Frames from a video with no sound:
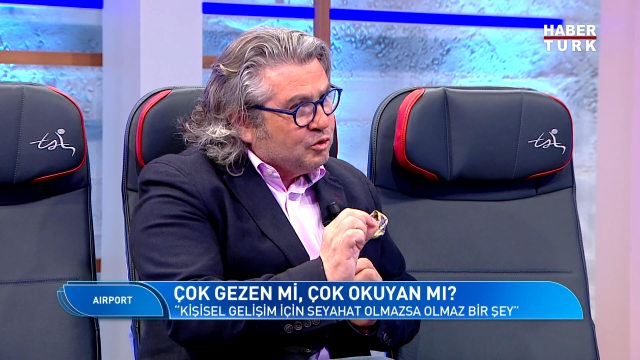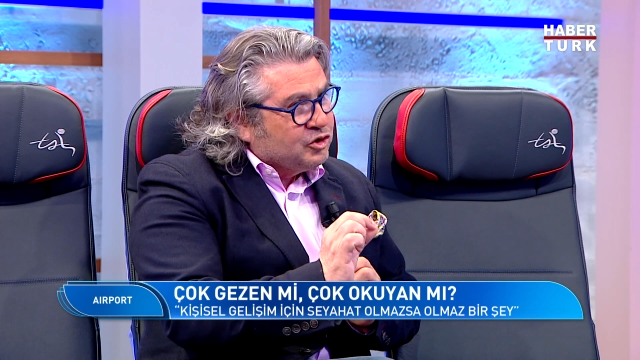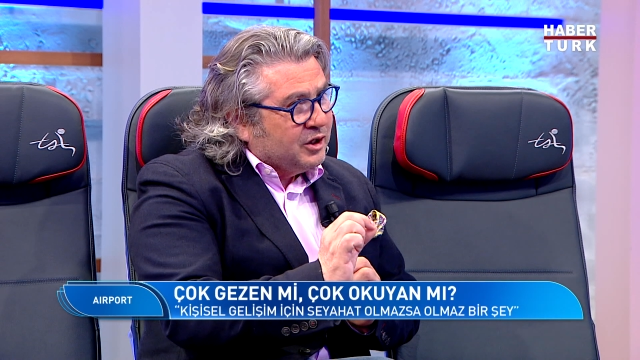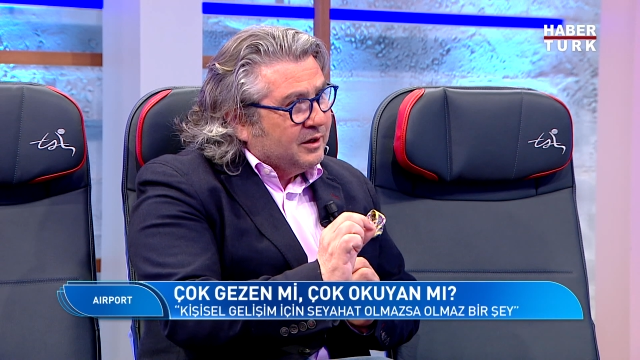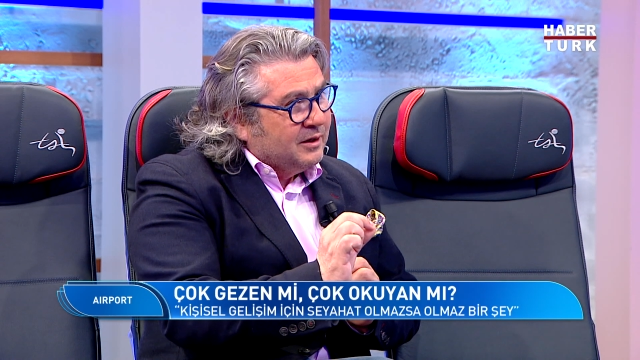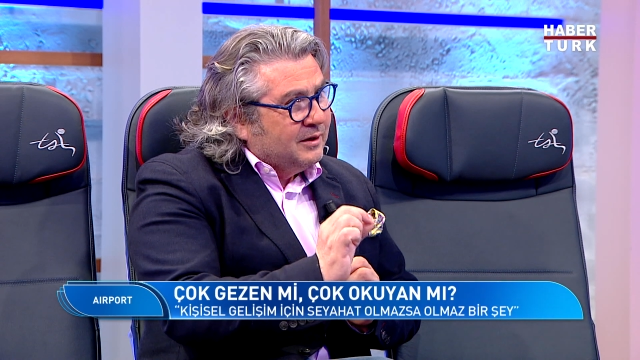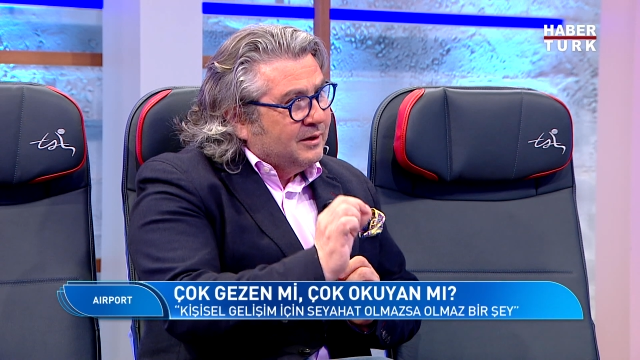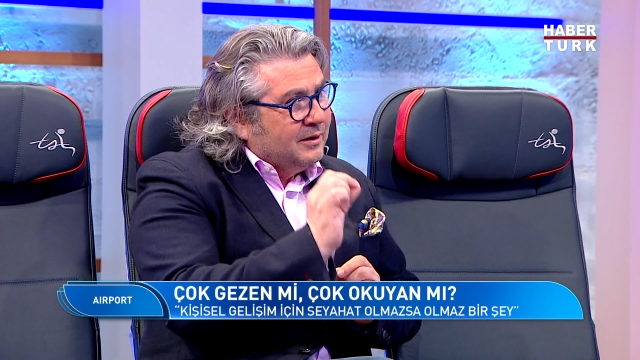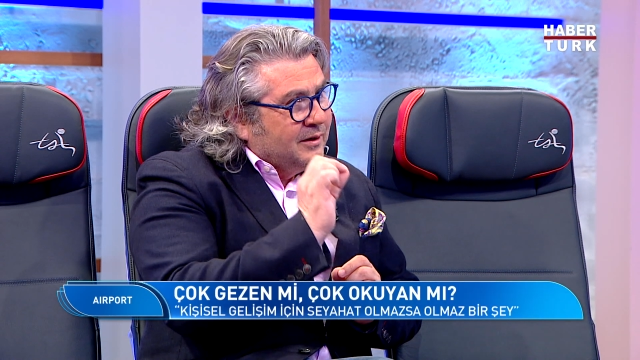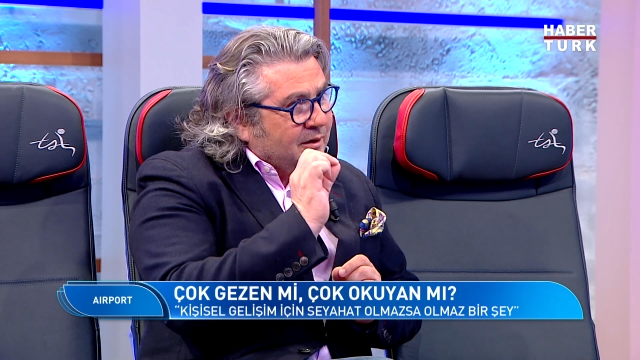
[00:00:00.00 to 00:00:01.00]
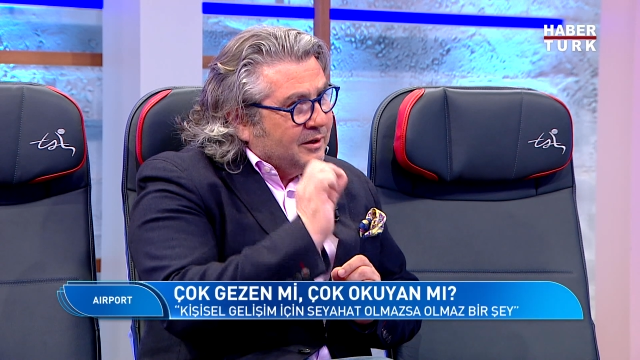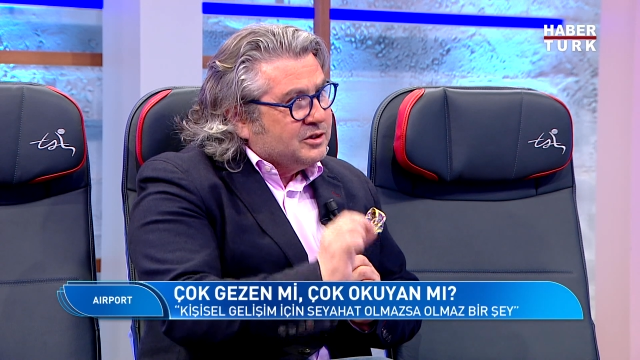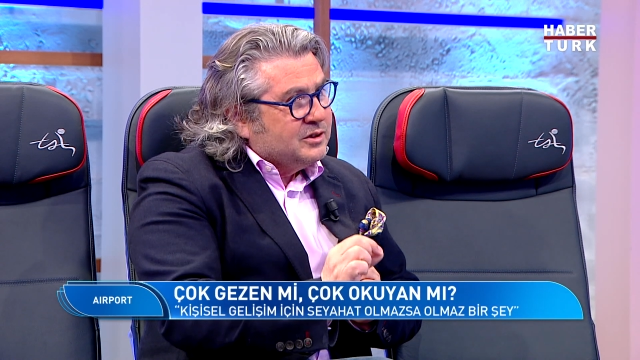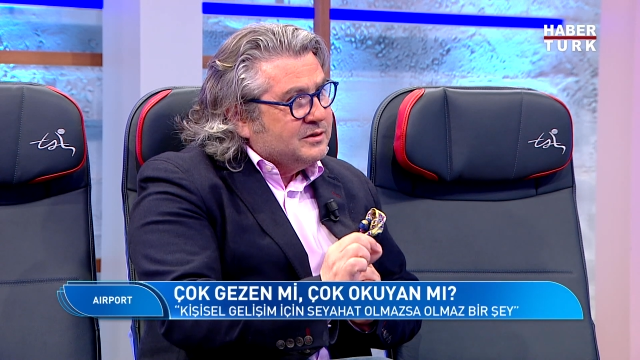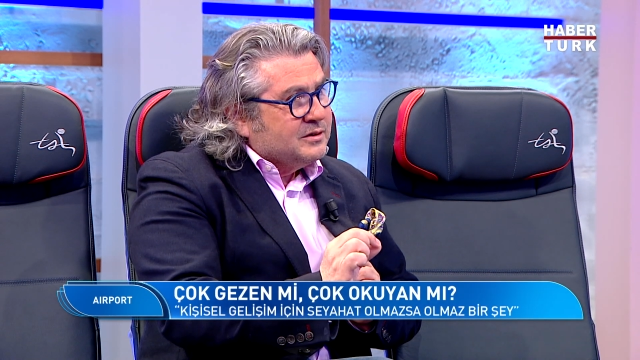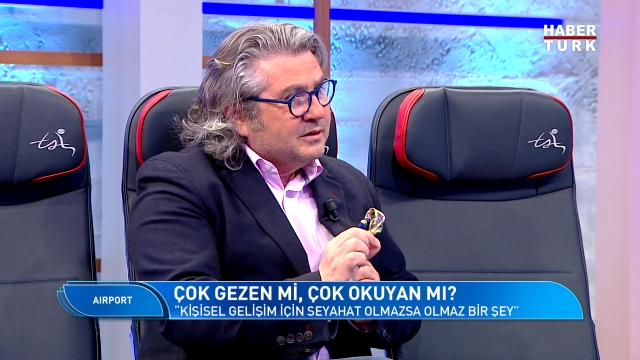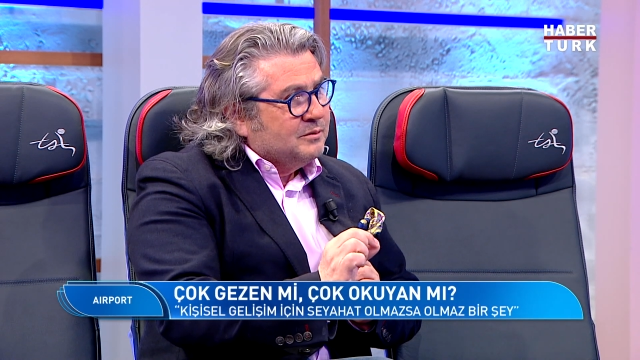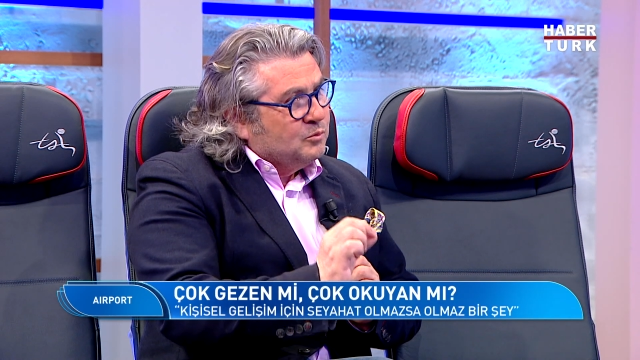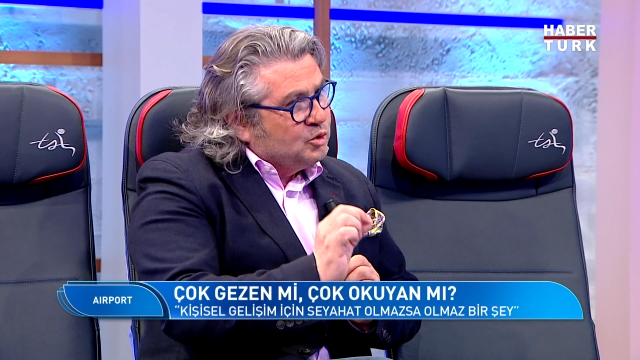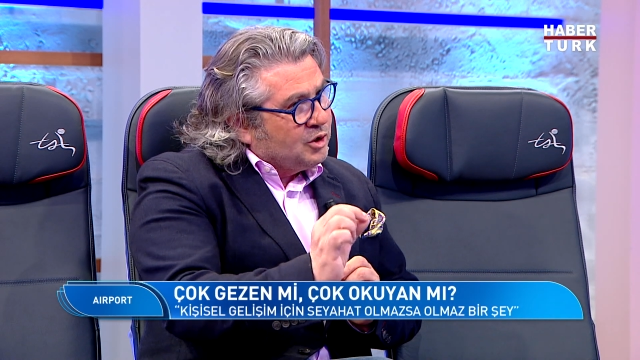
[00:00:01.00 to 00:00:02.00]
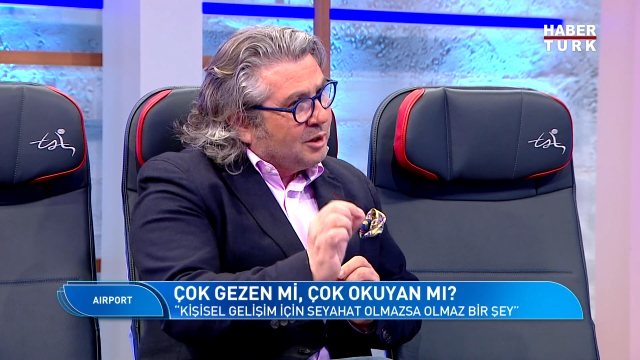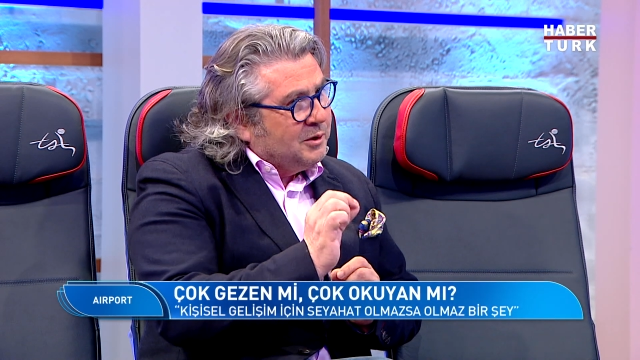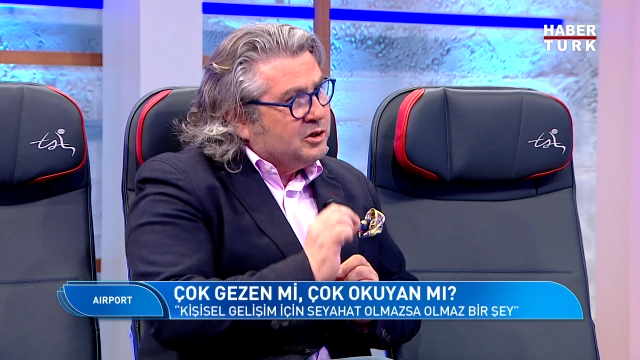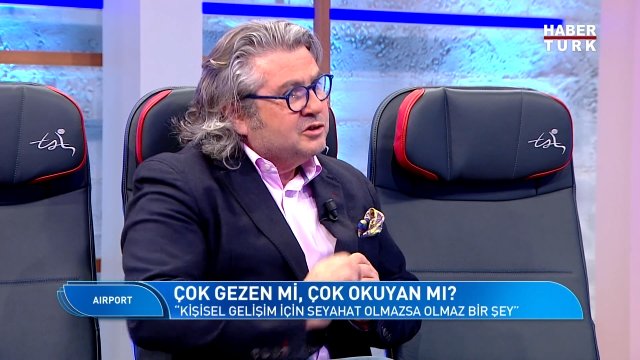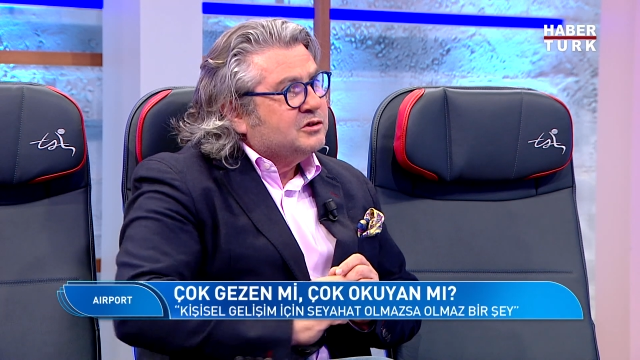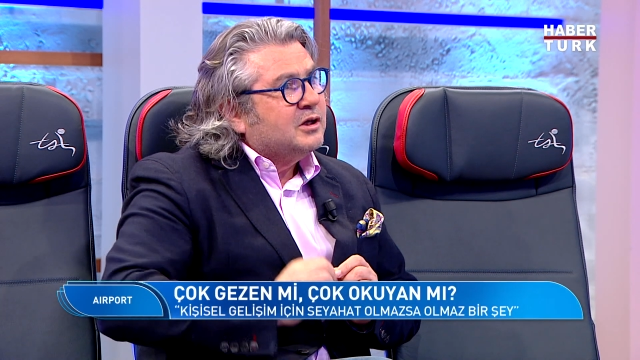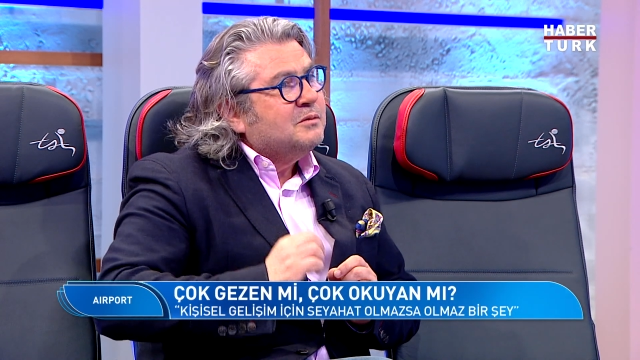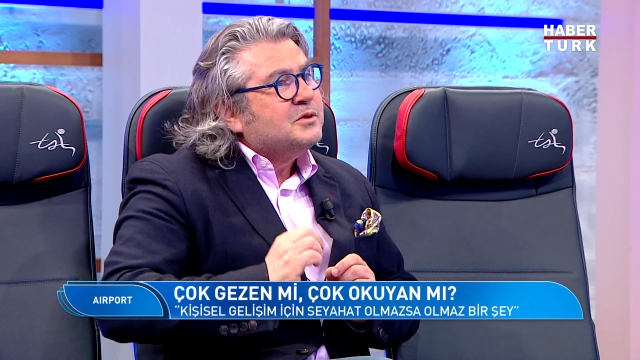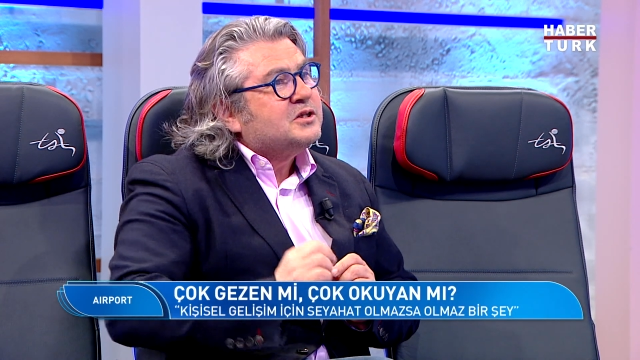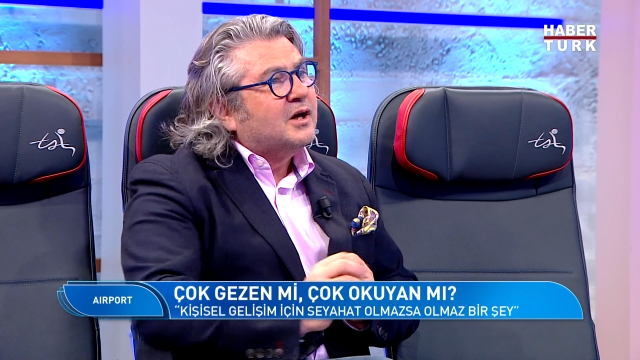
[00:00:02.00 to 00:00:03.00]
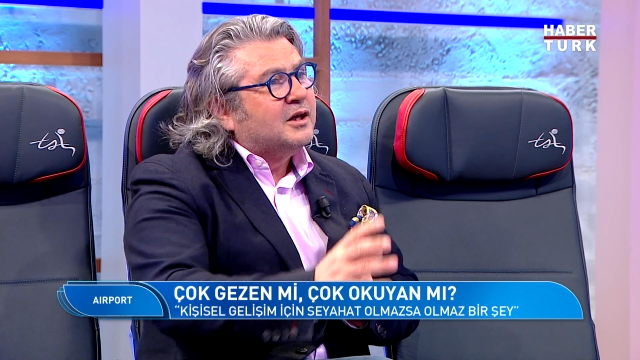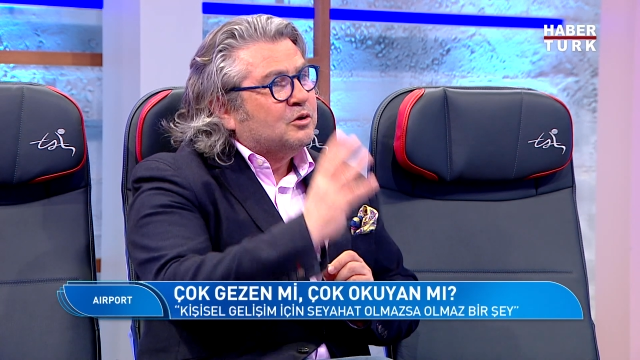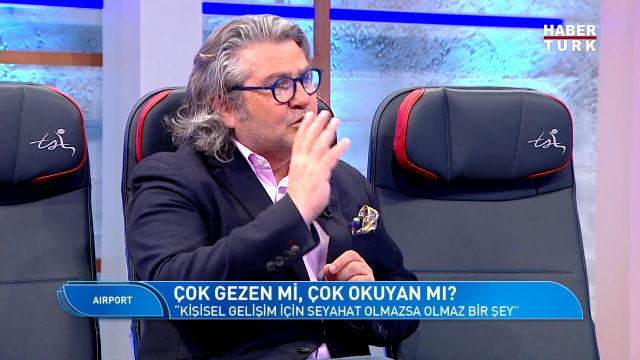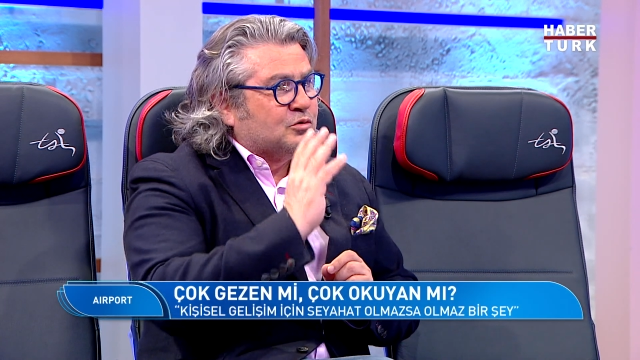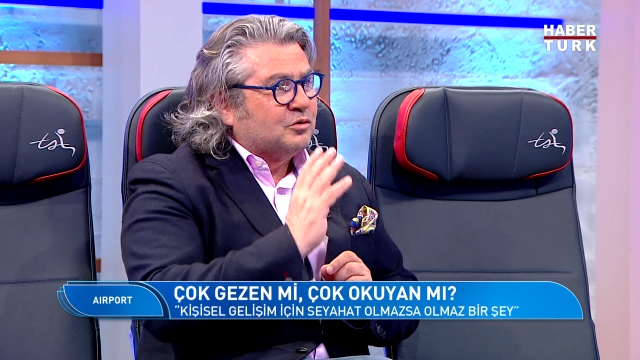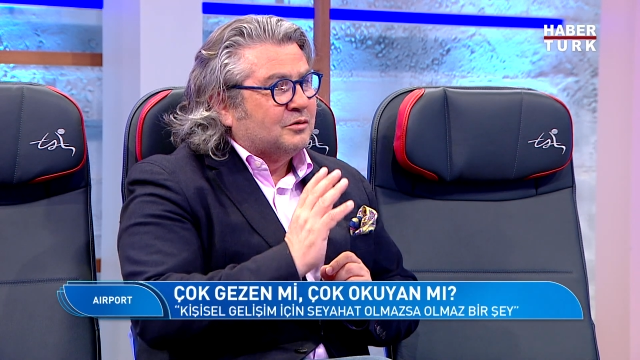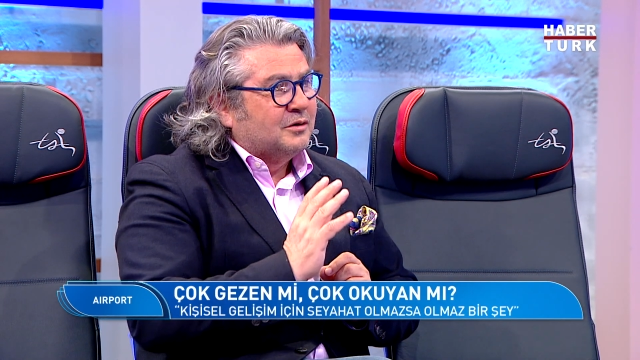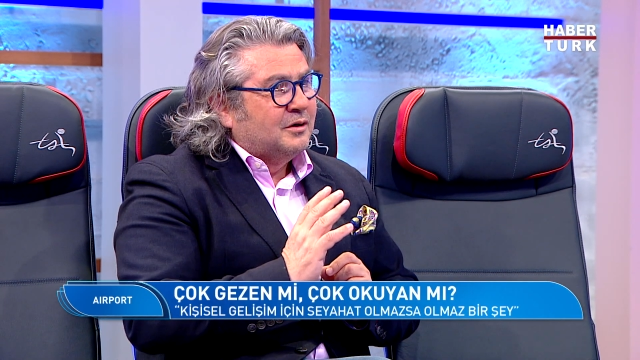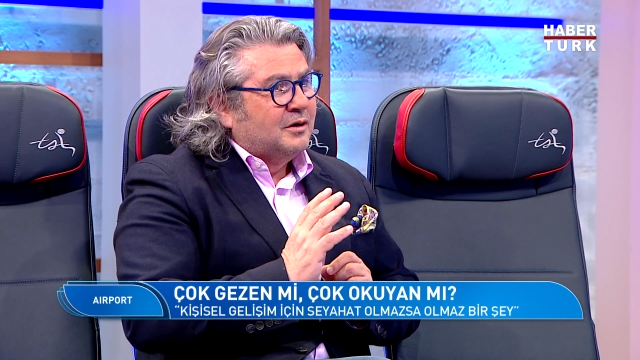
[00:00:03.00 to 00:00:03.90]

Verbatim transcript: önce eşinizi, müstakbel eşinizi alın bir seyahate götürün.